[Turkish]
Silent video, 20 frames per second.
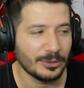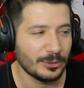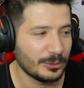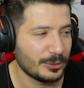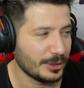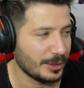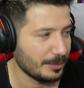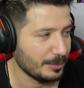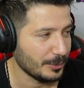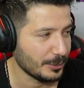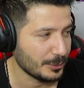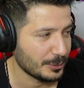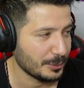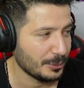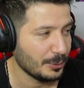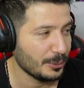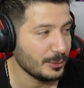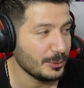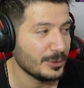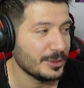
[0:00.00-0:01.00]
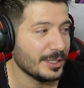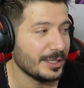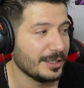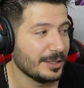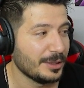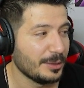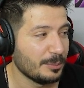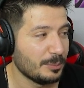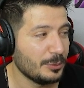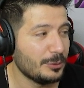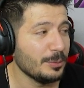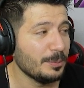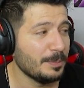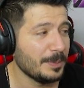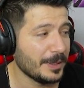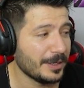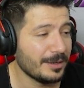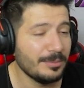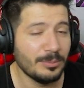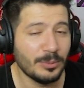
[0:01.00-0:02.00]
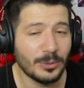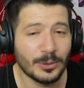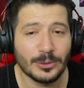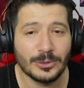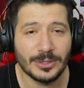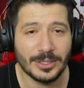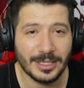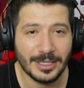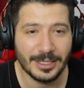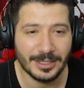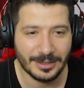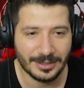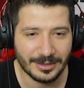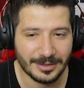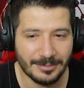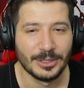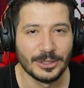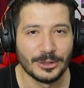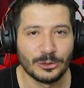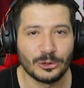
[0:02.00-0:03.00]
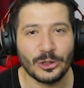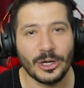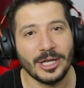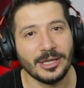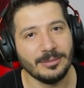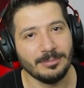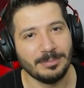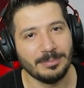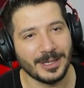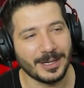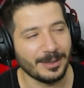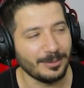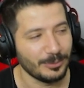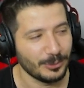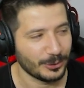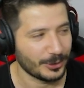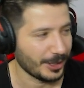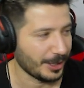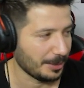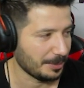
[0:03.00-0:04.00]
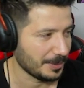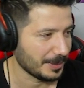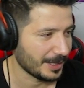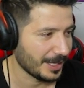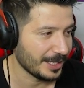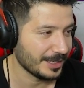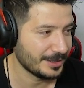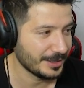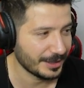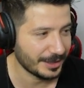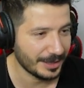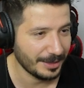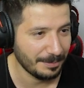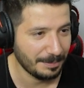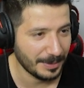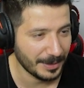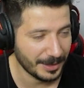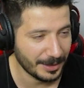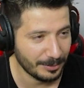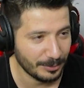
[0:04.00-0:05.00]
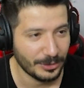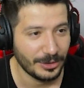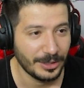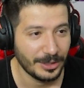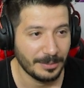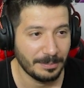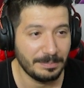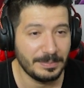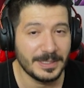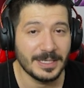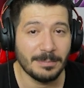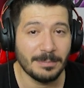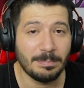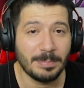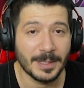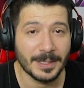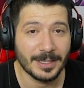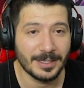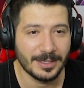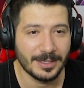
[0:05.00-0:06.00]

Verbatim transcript: ödeyemiyorsun. O yüzden bütün paramı borçlara yatırdım. Şu an param yok abi. Gerçekten param yok. Bize para